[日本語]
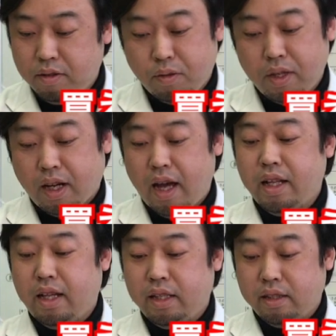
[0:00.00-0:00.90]
これ買え
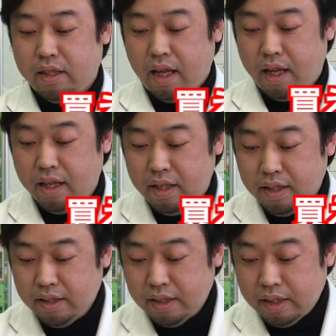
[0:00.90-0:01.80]
ないですね
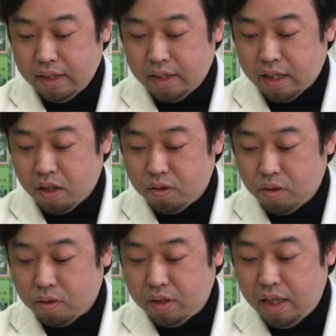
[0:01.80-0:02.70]
近く
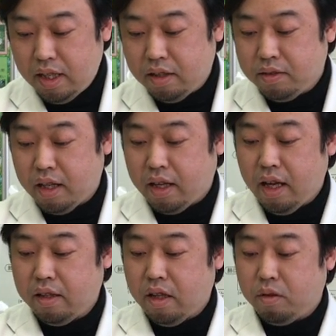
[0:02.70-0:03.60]
のクリニックで
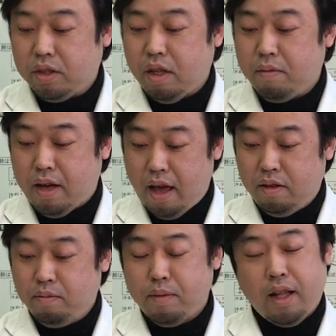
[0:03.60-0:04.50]
検査をしてもらえ
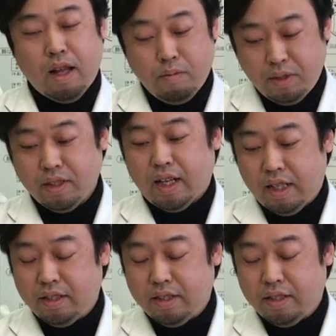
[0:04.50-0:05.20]
るまだ難し